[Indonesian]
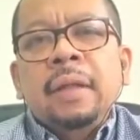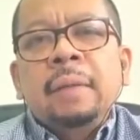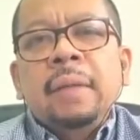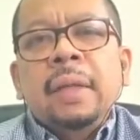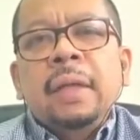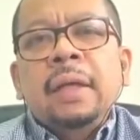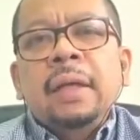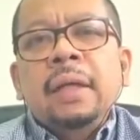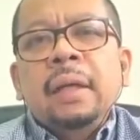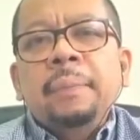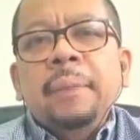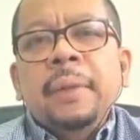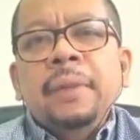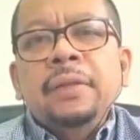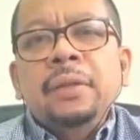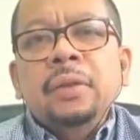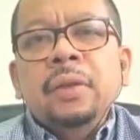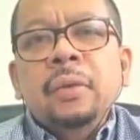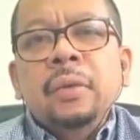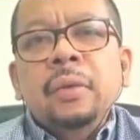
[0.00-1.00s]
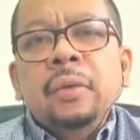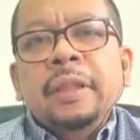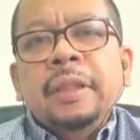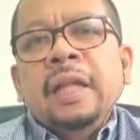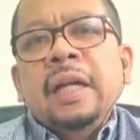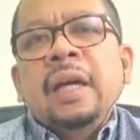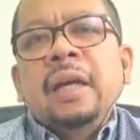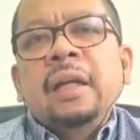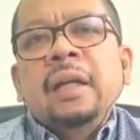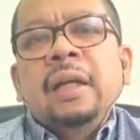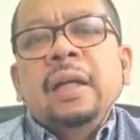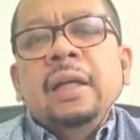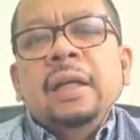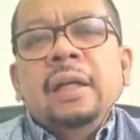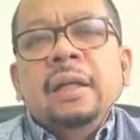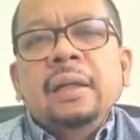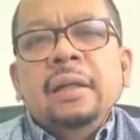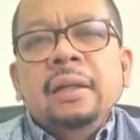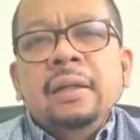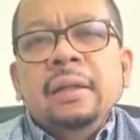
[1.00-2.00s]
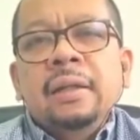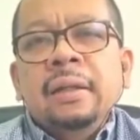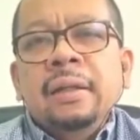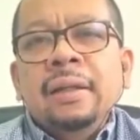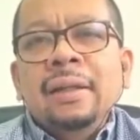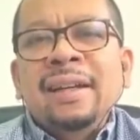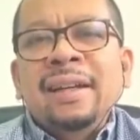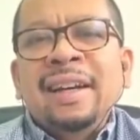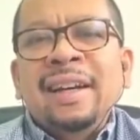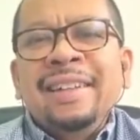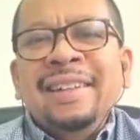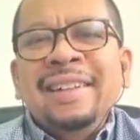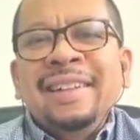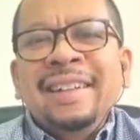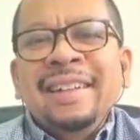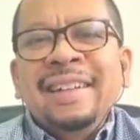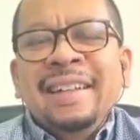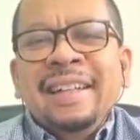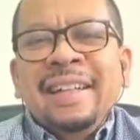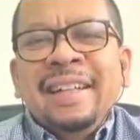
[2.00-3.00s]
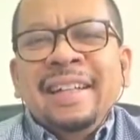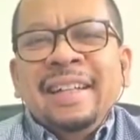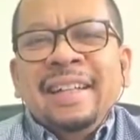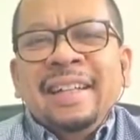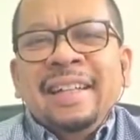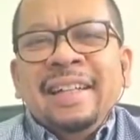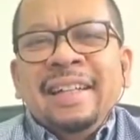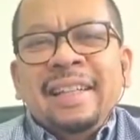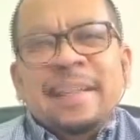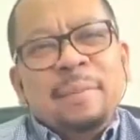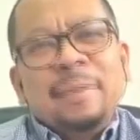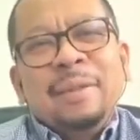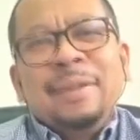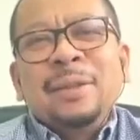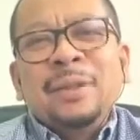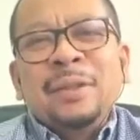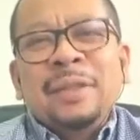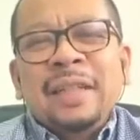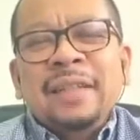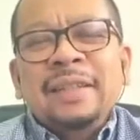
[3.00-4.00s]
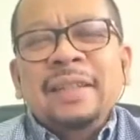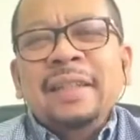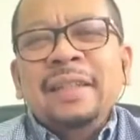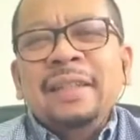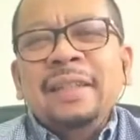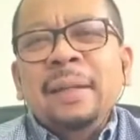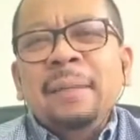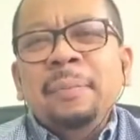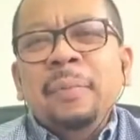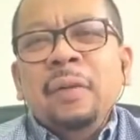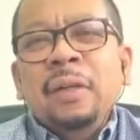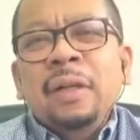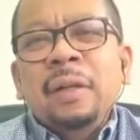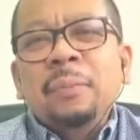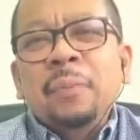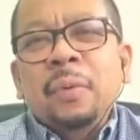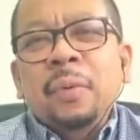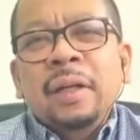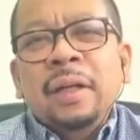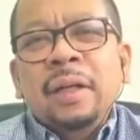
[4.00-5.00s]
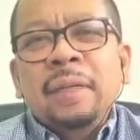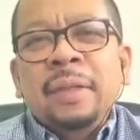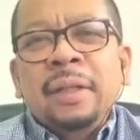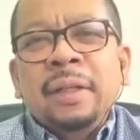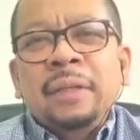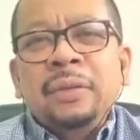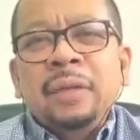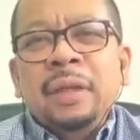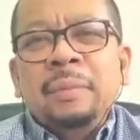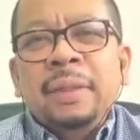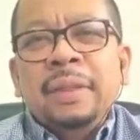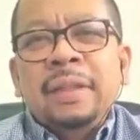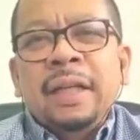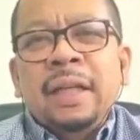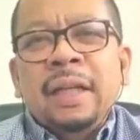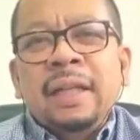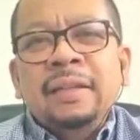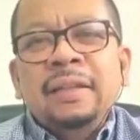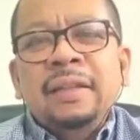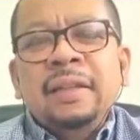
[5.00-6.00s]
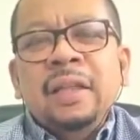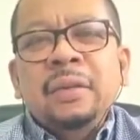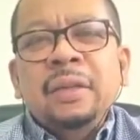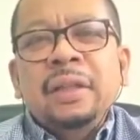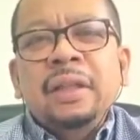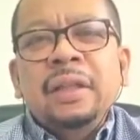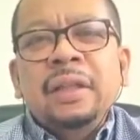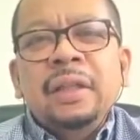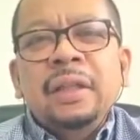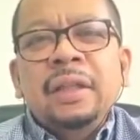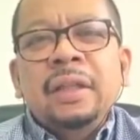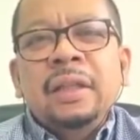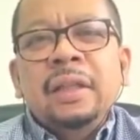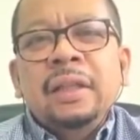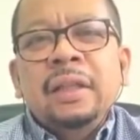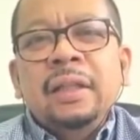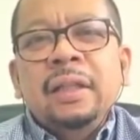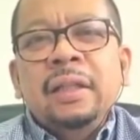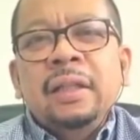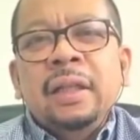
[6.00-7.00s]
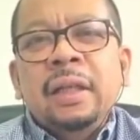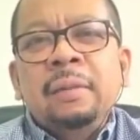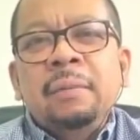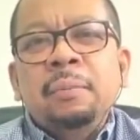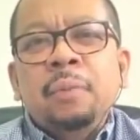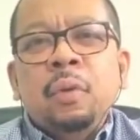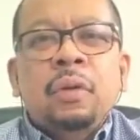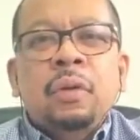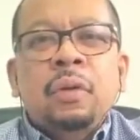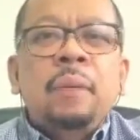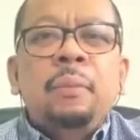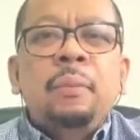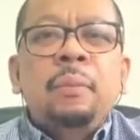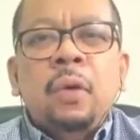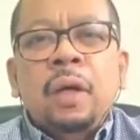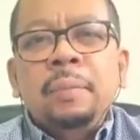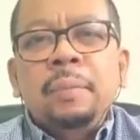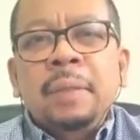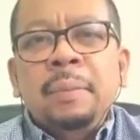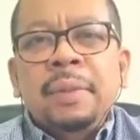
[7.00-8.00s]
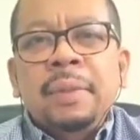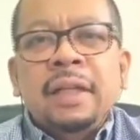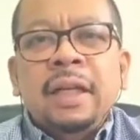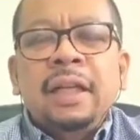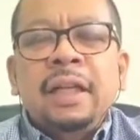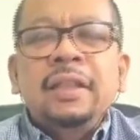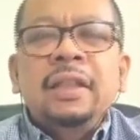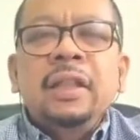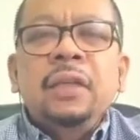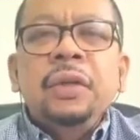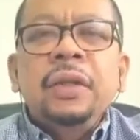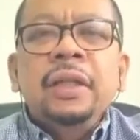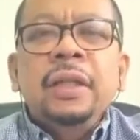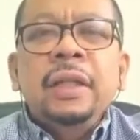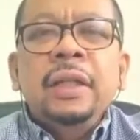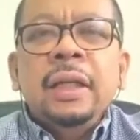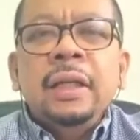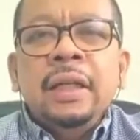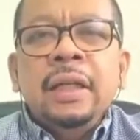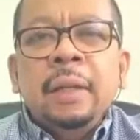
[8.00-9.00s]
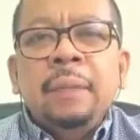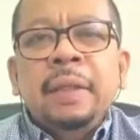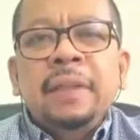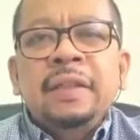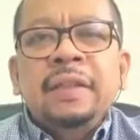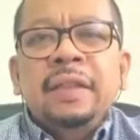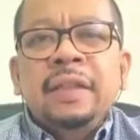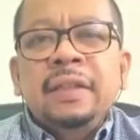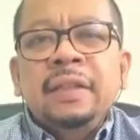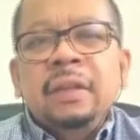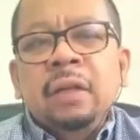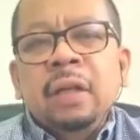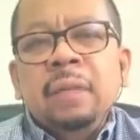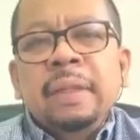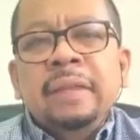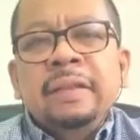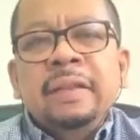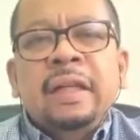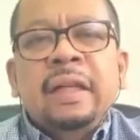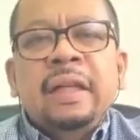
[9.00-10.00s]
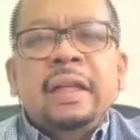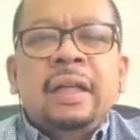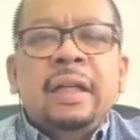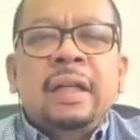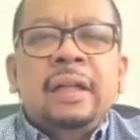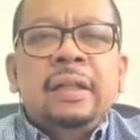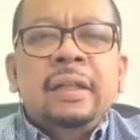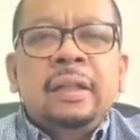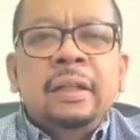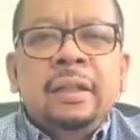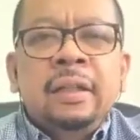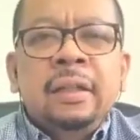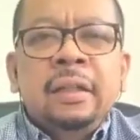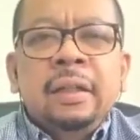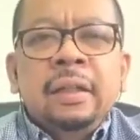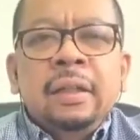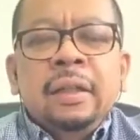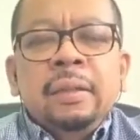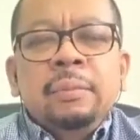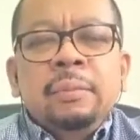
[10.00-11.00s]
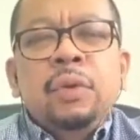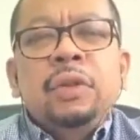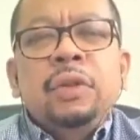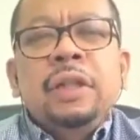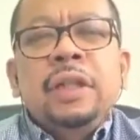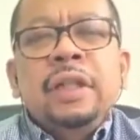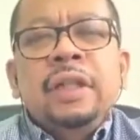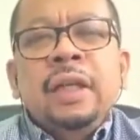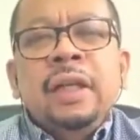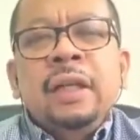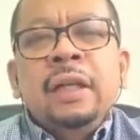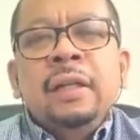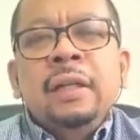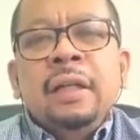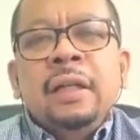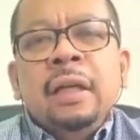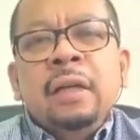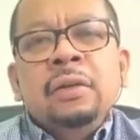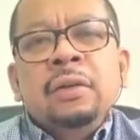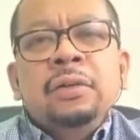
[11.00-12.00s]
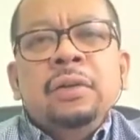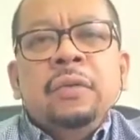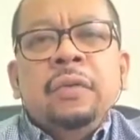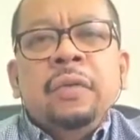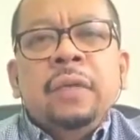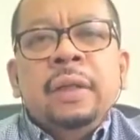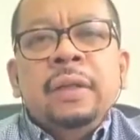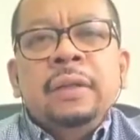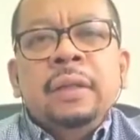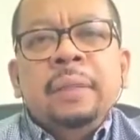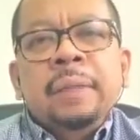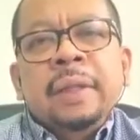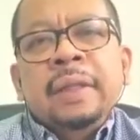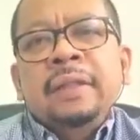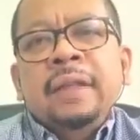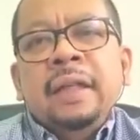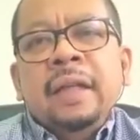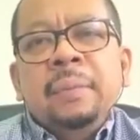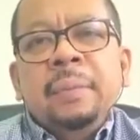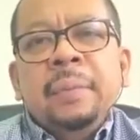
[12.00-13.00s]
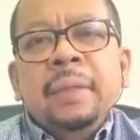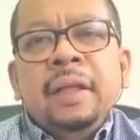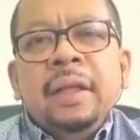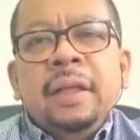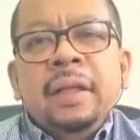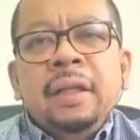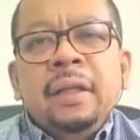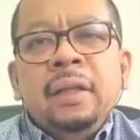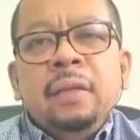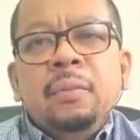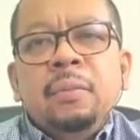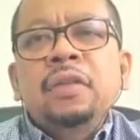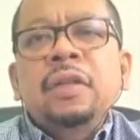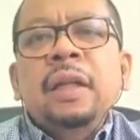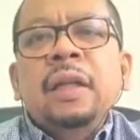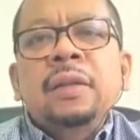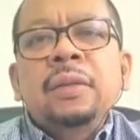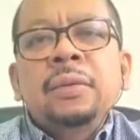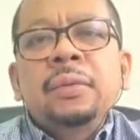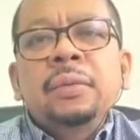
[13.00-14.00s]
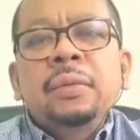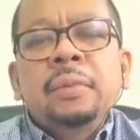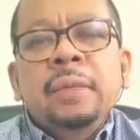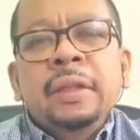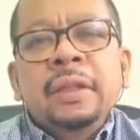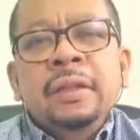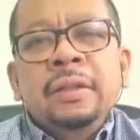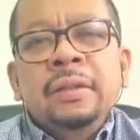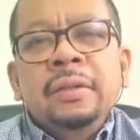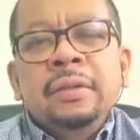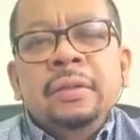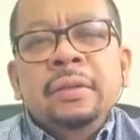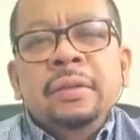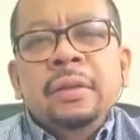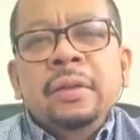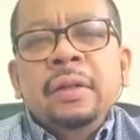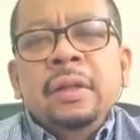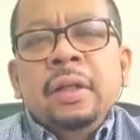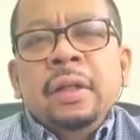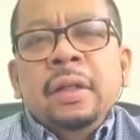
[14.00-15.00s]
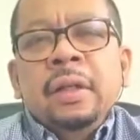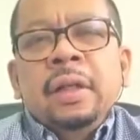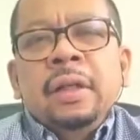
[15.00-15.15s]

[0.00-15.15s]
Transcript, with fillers: Pertama karena Pak Jokowi petahana, ya kan? Ya. Tinggal lanjutkan saja program-program yang sudah berjalan sejauh ini dan program-program yang berjalan sejauh ini kan diapresiasi oleh masyarakat Buktinya kalau survei sampai sekarang PDI nomor satu begitu.